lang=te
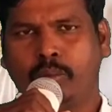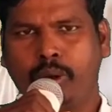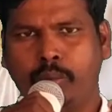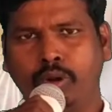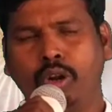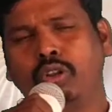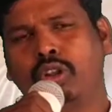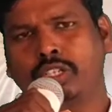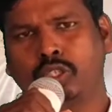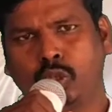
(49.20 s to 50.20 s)
బబులోని
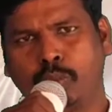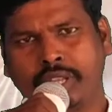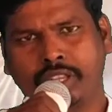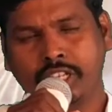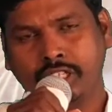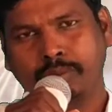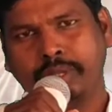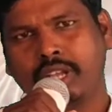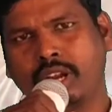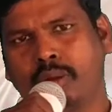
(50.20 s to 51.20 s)
రాజు మన దేశం
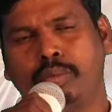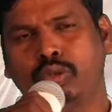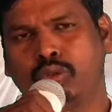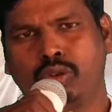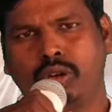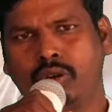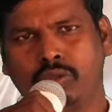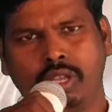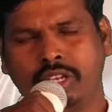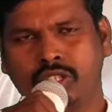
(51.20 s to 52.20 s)
దగ్గర రాబోతున్నాడు
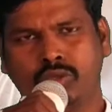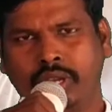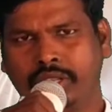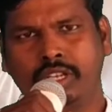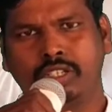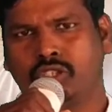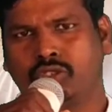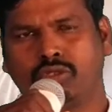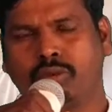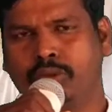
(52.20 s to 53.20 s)
దీన్ని స్వాధీనం
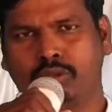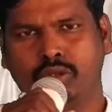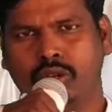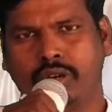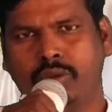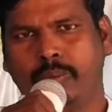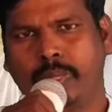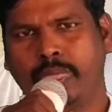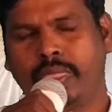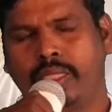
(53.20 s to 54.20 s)
చేసుకోబోతున్నాడు
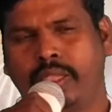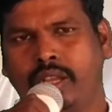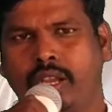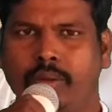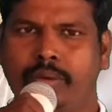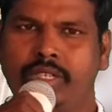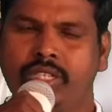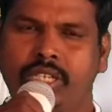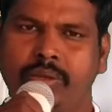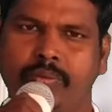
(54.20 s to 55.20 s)
కాబట్టి